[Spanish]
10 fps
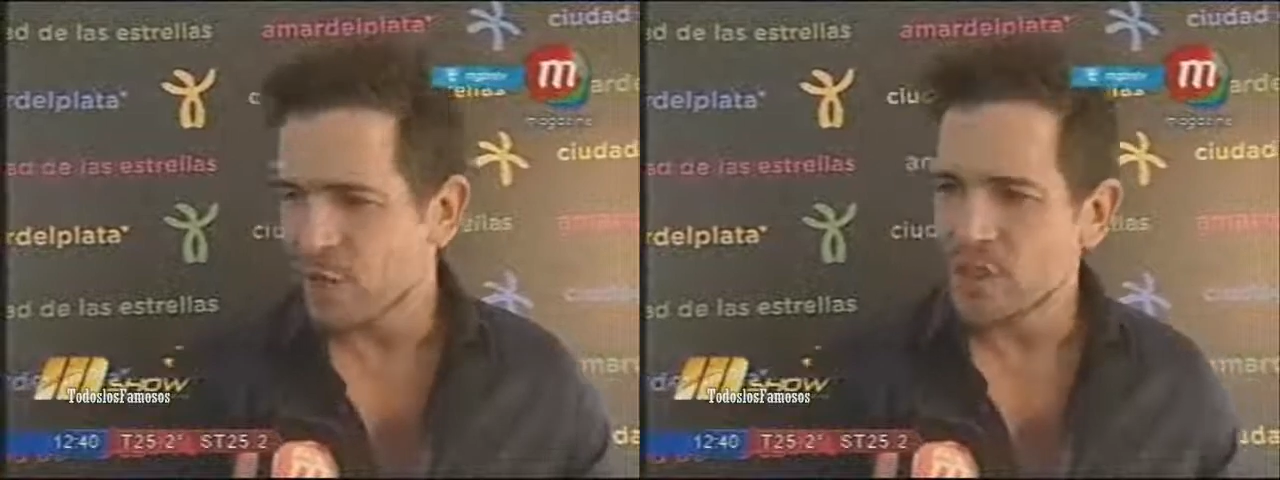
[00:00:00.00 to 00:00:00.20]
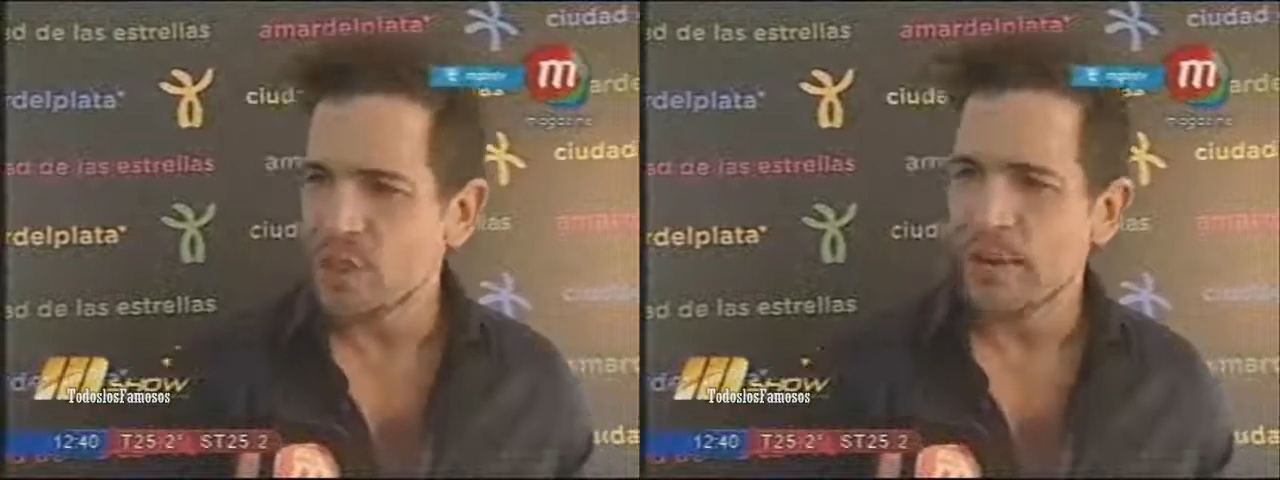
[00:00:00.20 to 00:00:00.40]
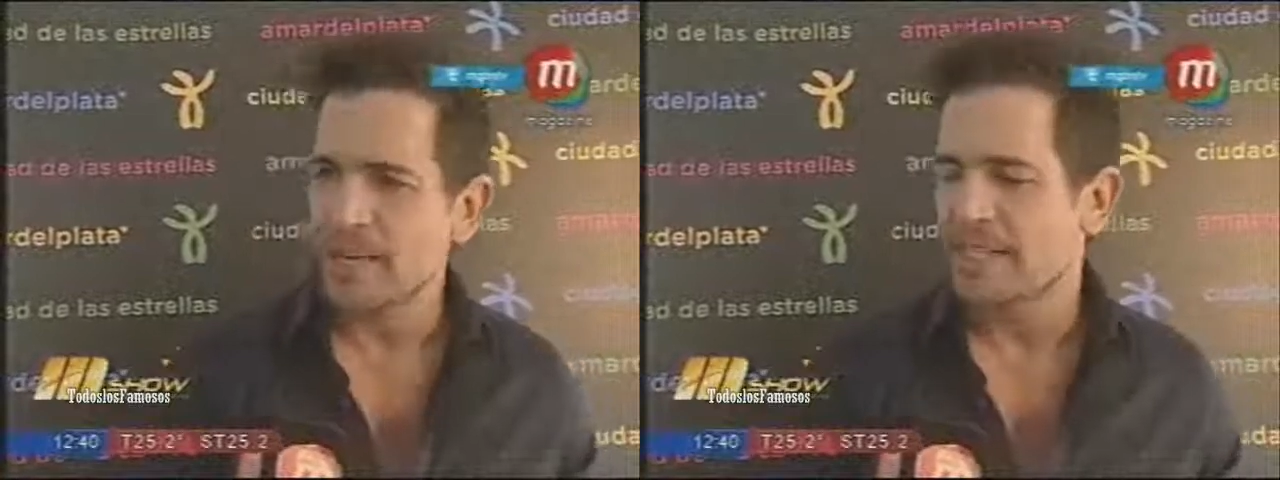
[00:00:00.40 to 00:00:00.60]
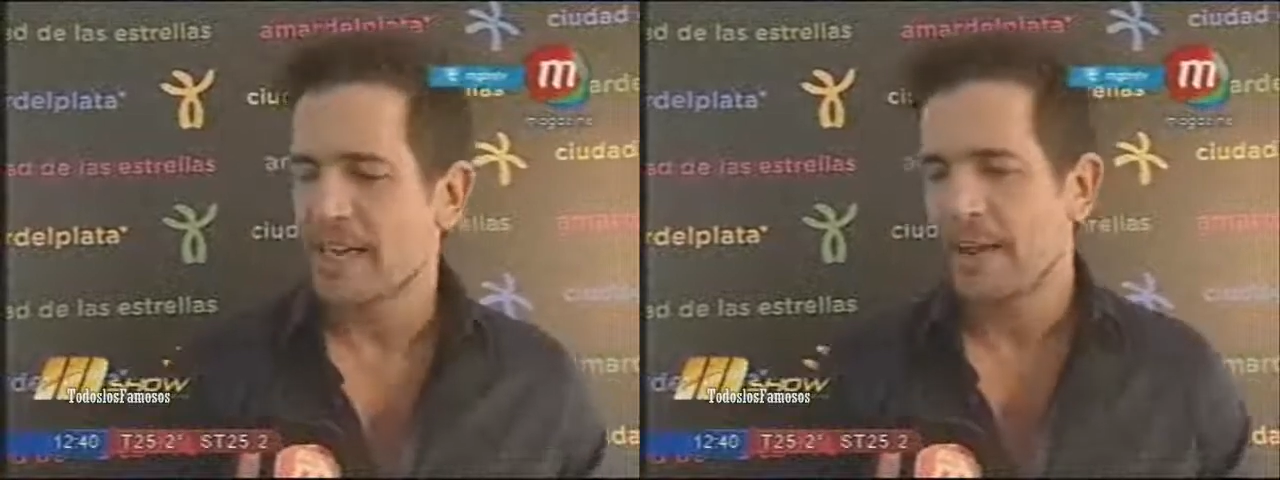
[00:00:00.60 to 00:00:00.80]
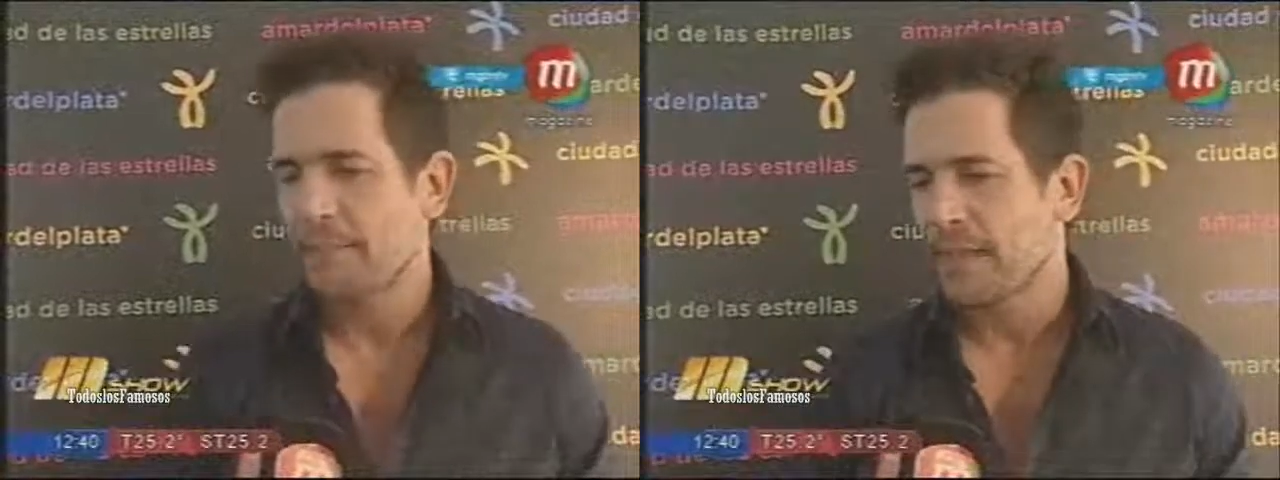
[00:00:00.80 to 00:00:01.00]
eso para
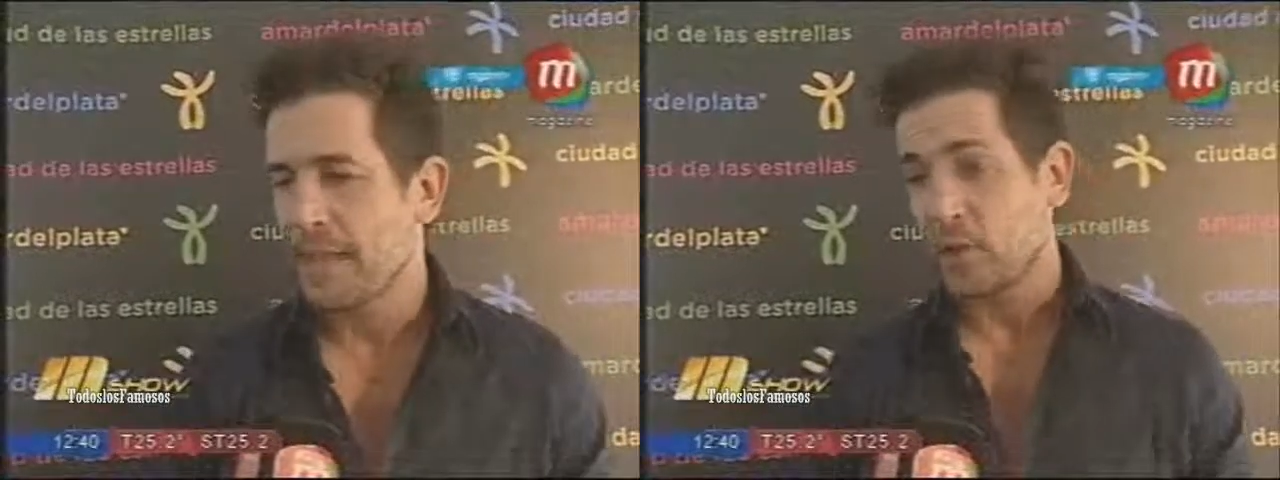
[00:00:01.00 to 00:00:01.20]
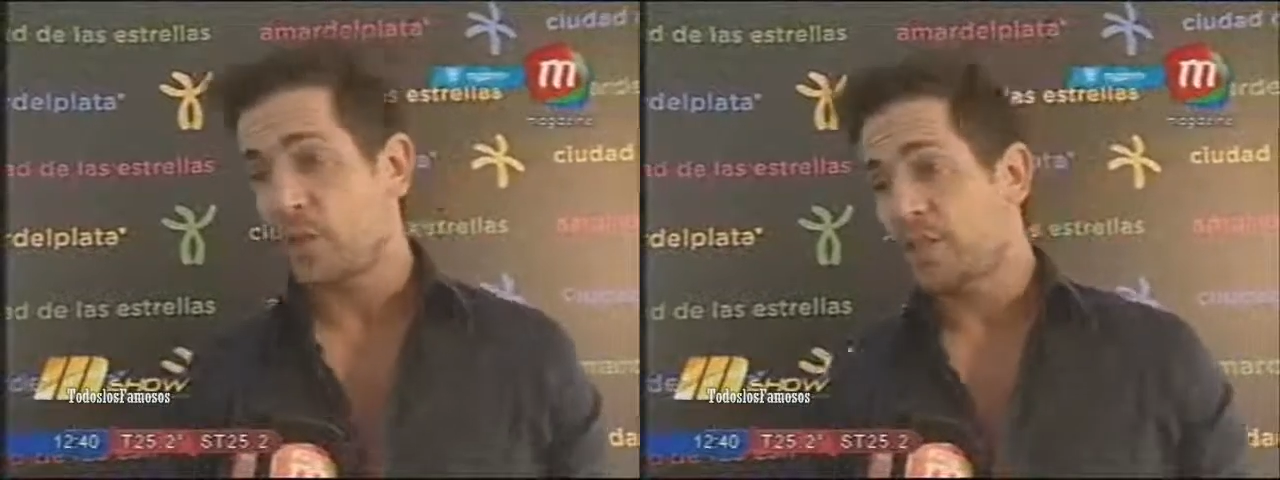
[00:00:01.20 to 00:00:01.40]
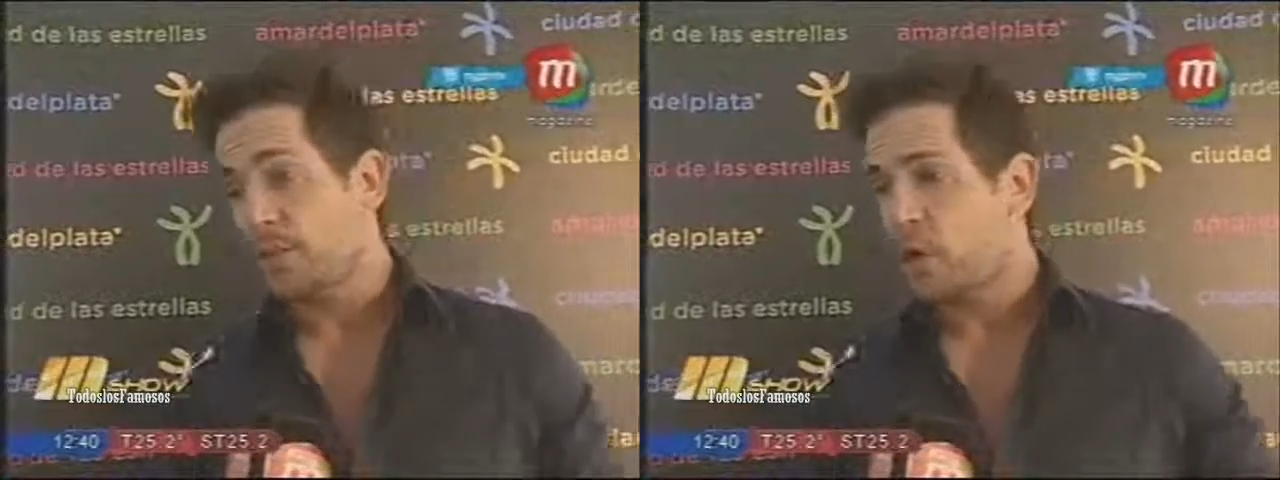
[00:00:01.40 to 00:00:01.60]
allá, que todos estemos